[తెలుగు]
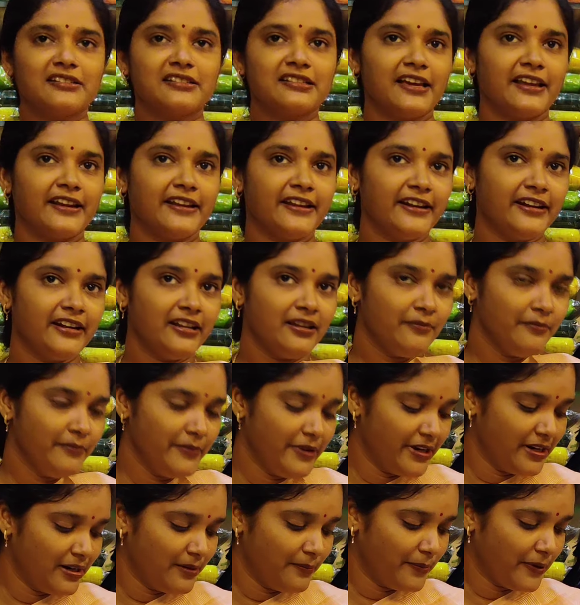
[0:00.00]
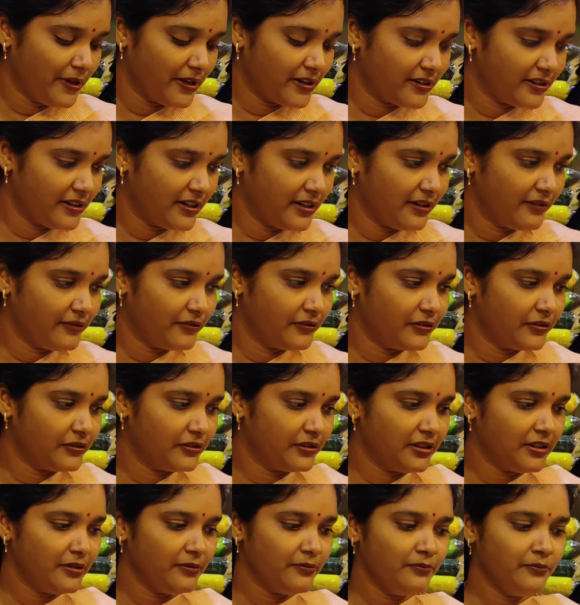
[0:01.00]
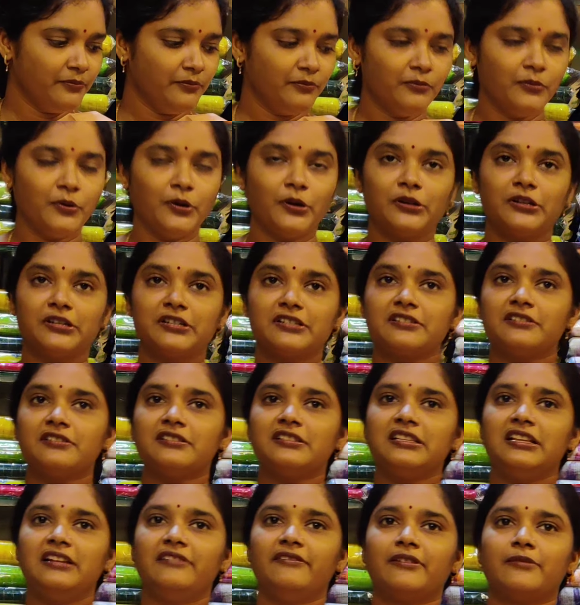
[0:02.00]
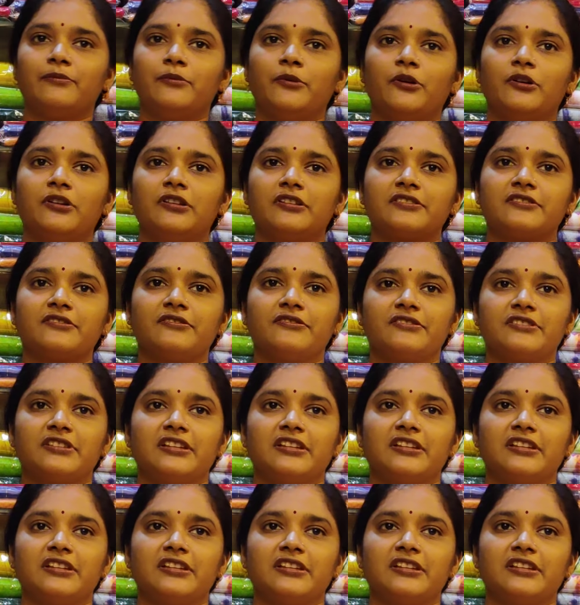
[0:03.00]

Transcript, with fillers: అండి మిడిల్ పార్ట్ ఇలా ఉంటుంది బార్డర్స్ సిల్వర్ బార్డర్స్ వచ్చాయి